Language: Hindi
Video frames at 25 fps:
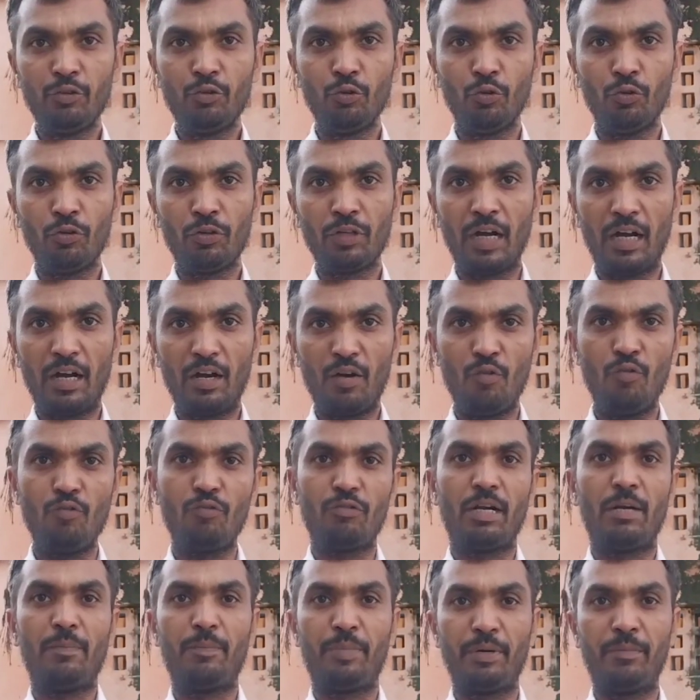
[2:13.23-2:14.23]
इन दो
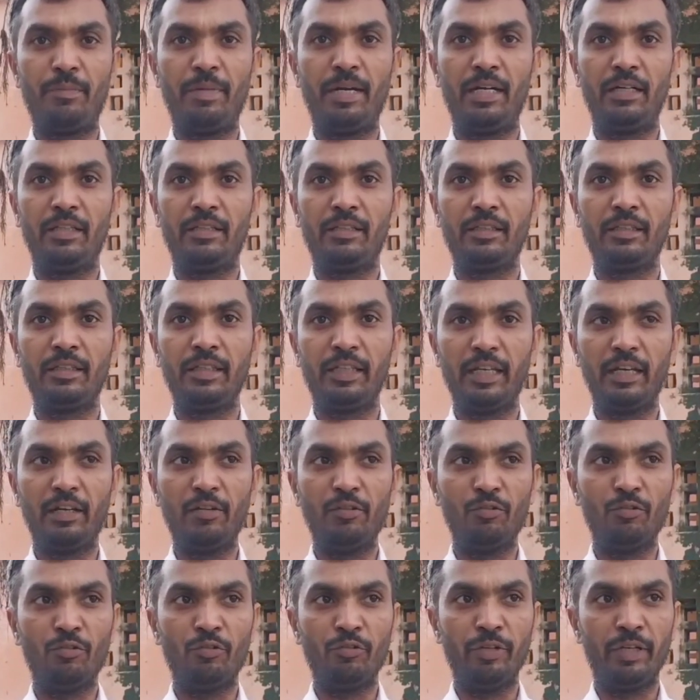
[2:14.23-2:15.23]
गांवों का प्रमाण
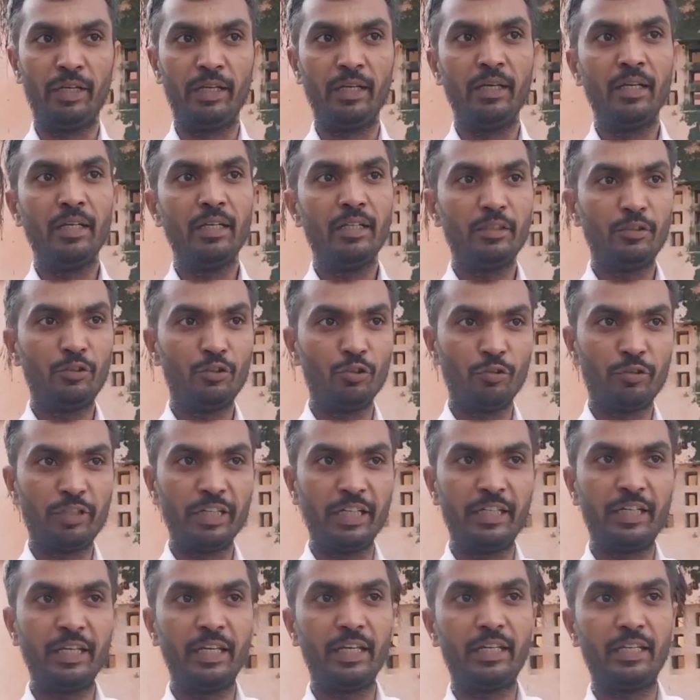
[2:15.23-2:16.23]
दिया उन्होंने जो
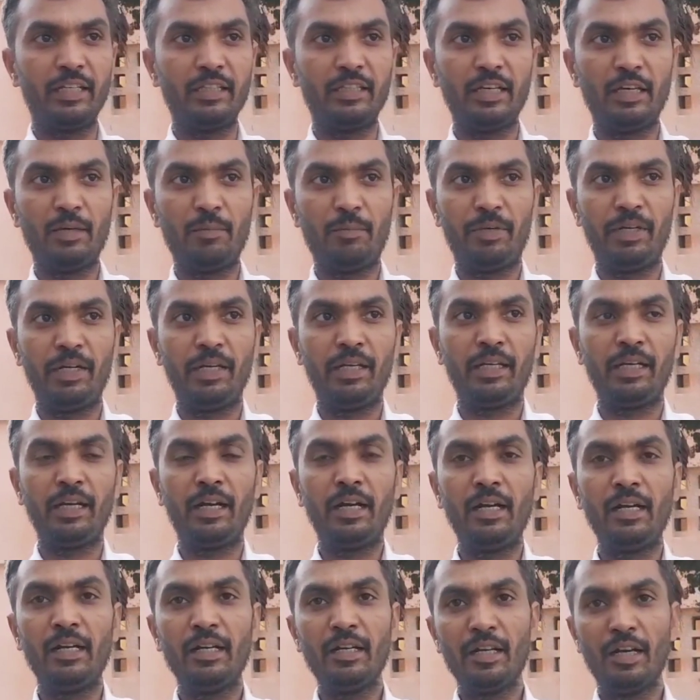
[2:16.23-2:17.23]
कि डीग इधर
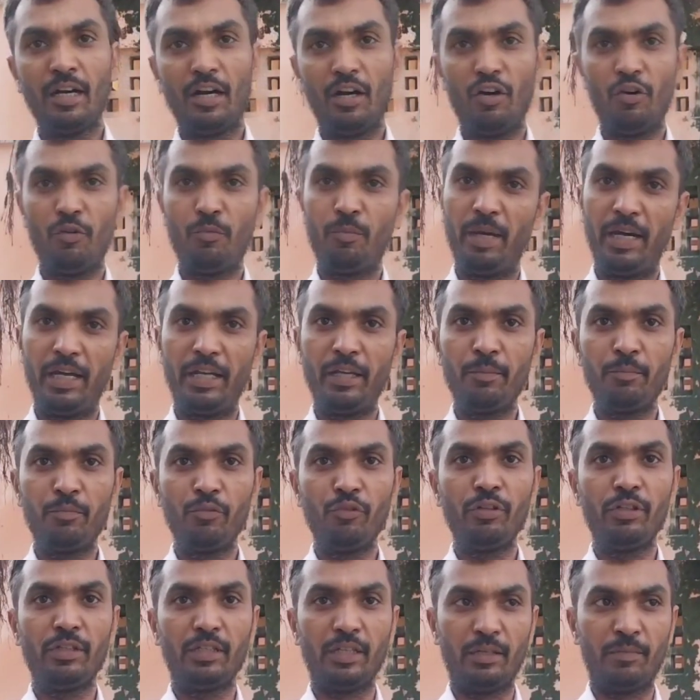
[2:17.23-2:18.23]
पड़ेगा और
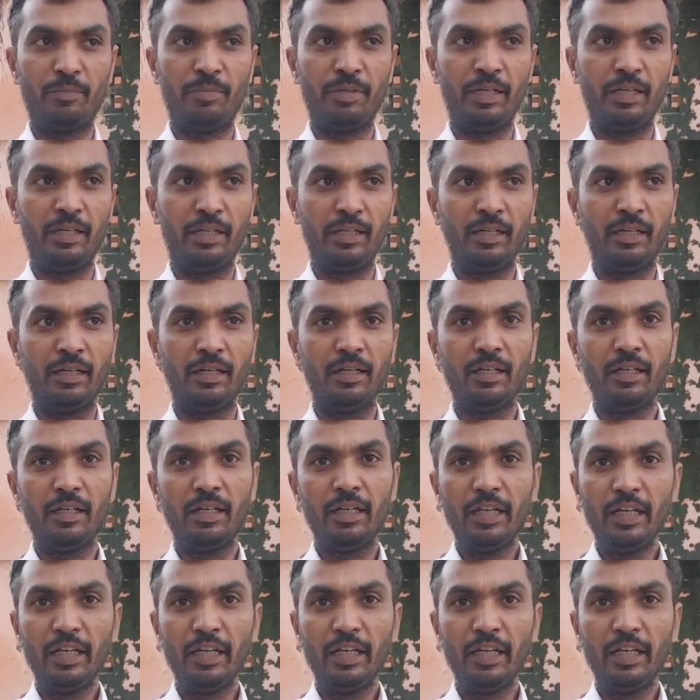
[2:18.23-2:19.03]
बारीपुर इधर पड़ेगा